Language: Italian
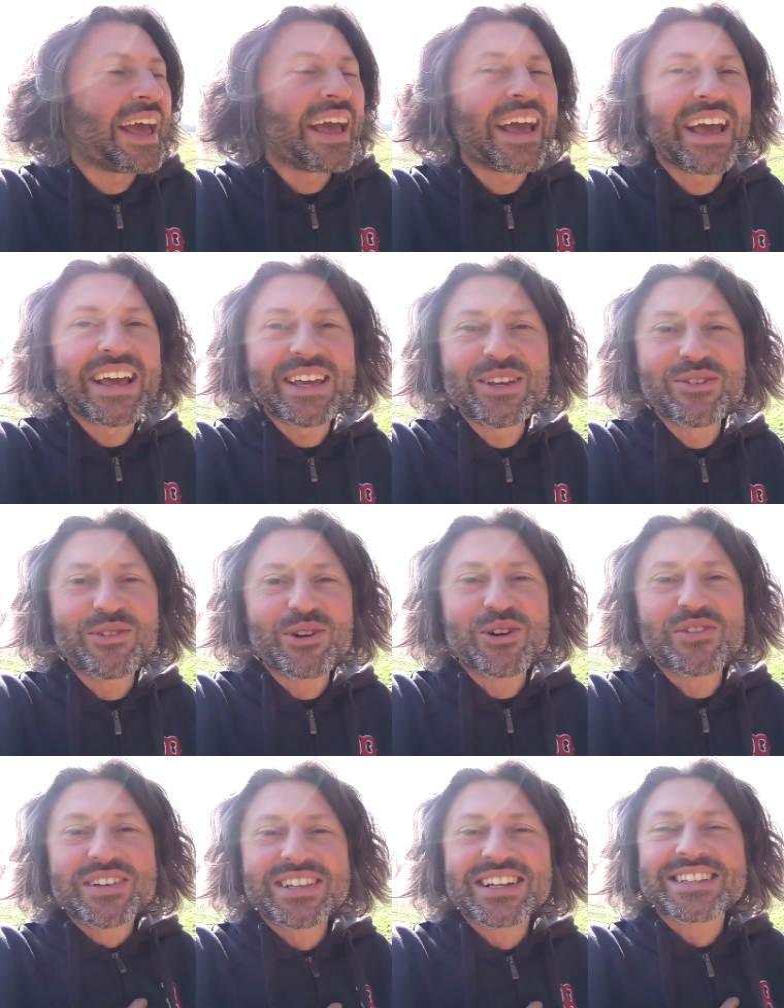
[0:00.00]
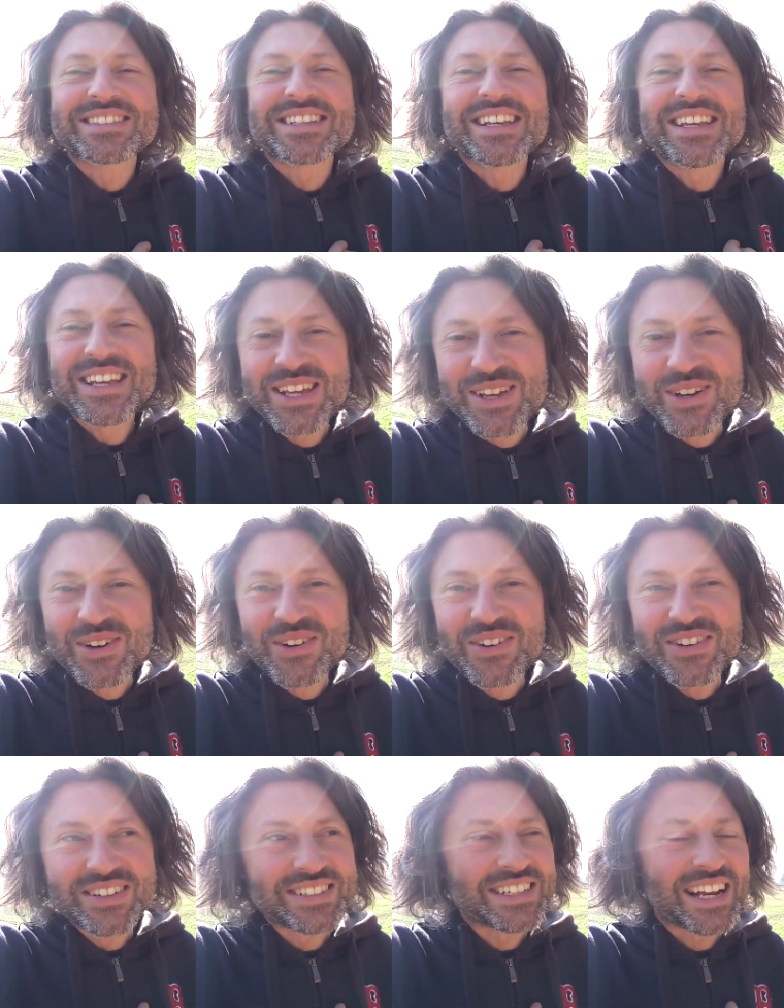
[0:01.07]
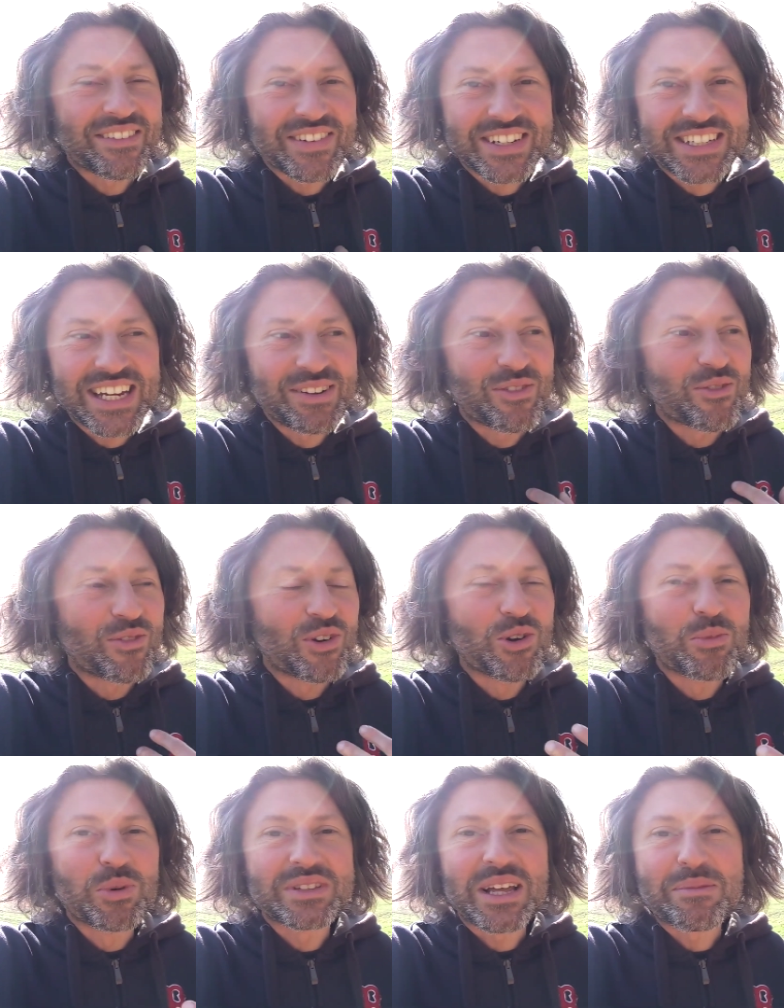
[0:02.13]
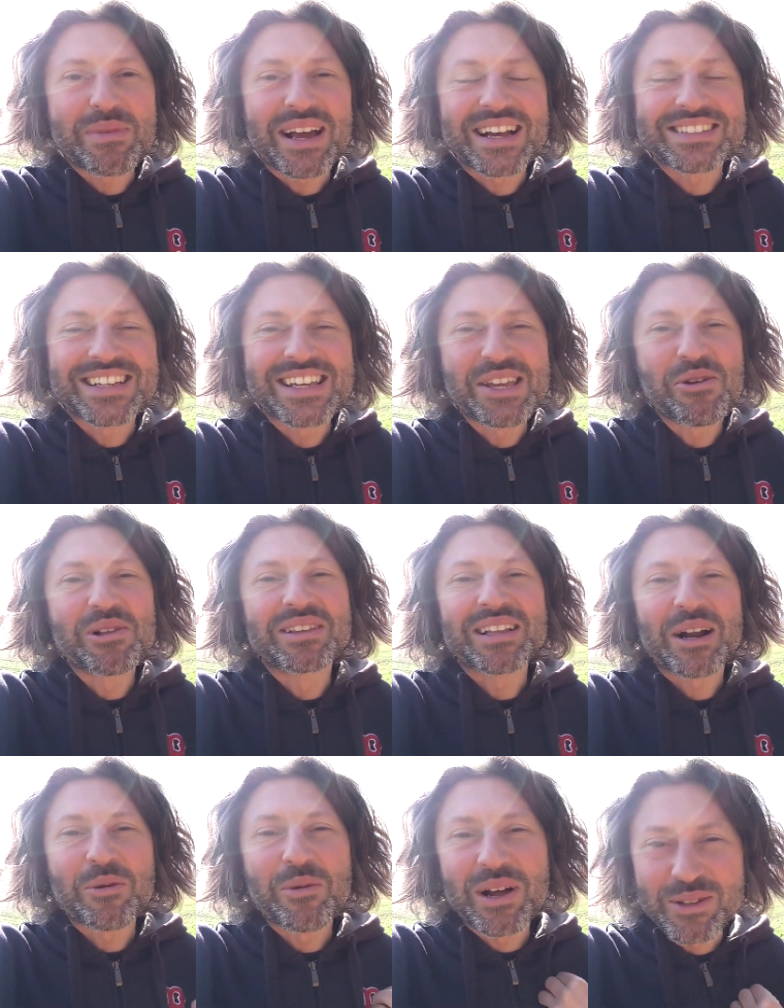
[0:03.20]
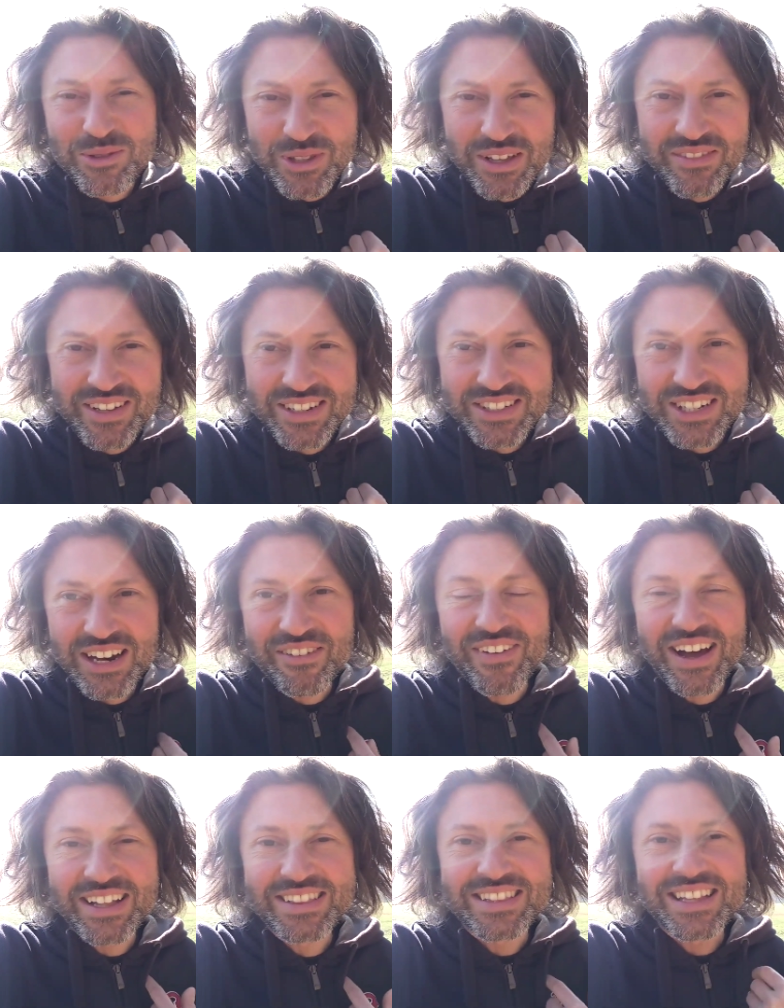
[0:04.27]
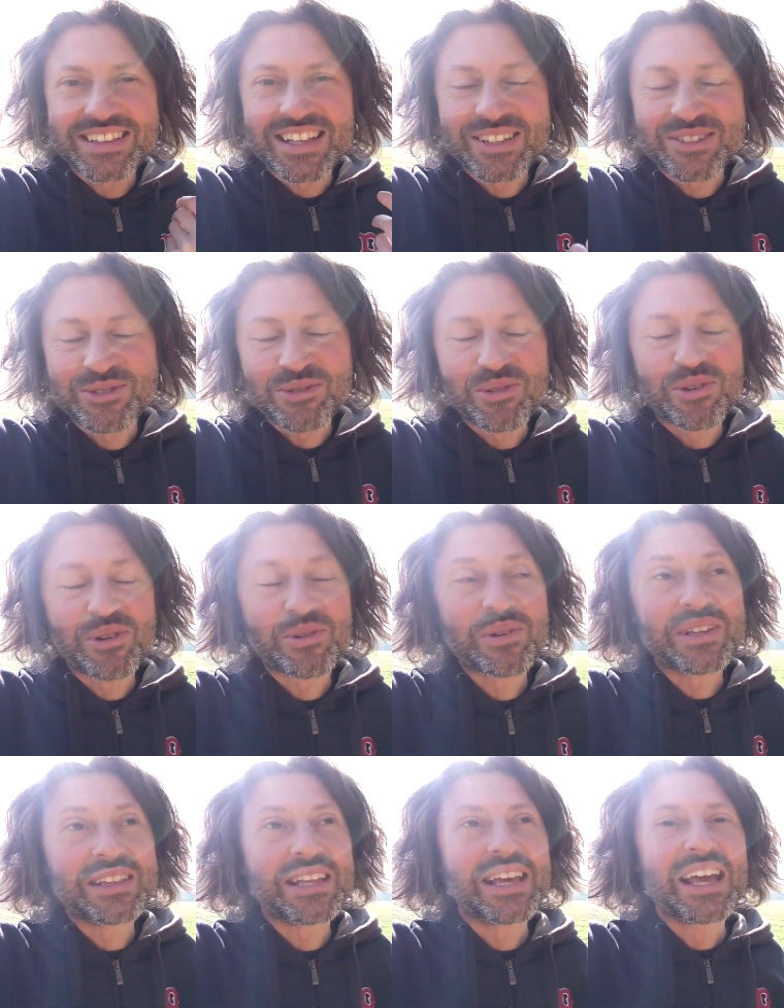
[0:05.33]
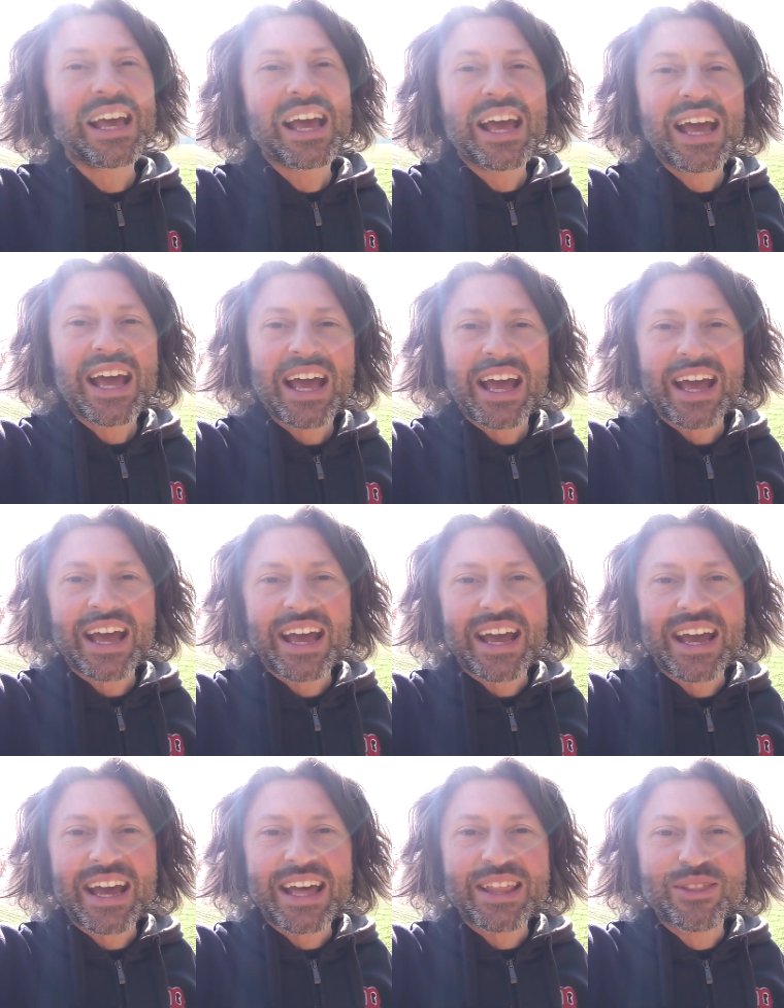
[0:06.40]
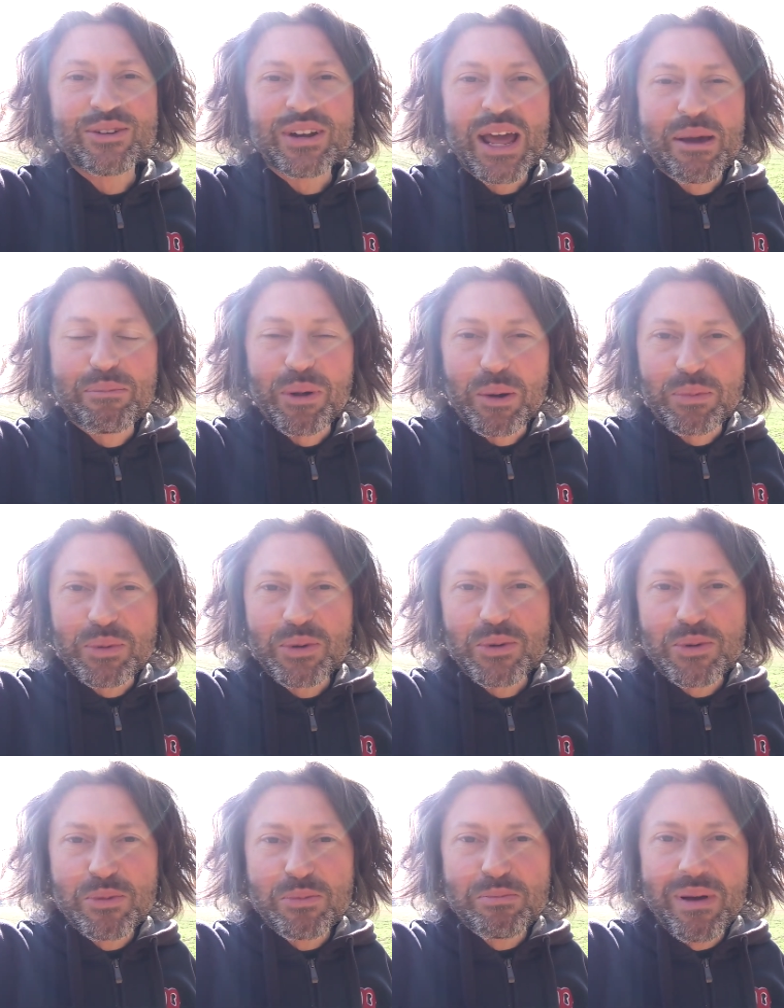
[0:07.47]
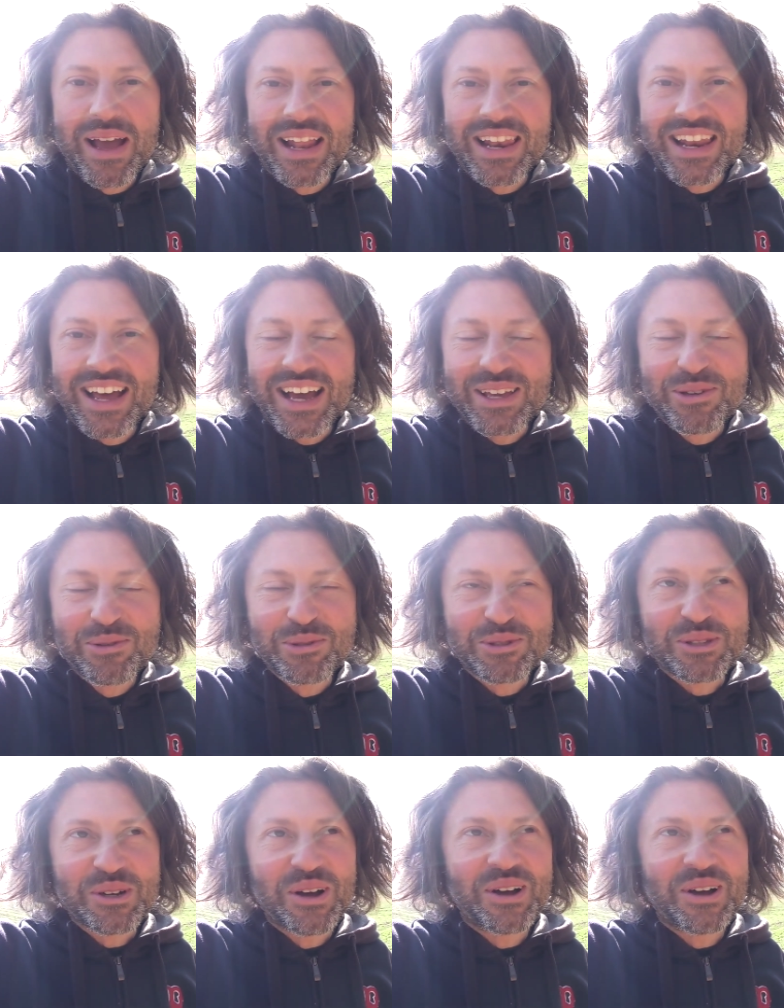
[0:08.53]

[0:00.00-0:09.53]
eh, io volevo vedere se io ce la facevo, volevo portarmi a casa io il traguardo di avercela fatta da solo, quindi eh, non è proprio un bel aiuto.